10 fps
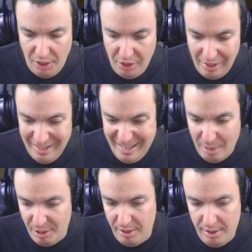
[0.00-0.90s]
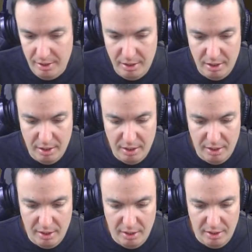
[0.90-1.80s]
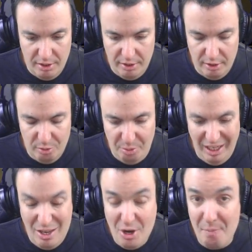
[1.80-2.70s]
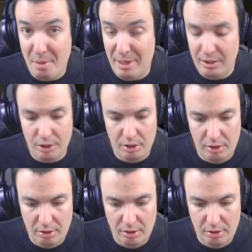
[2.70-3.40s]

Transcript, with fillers: hacer la cabaña Pequeño campamento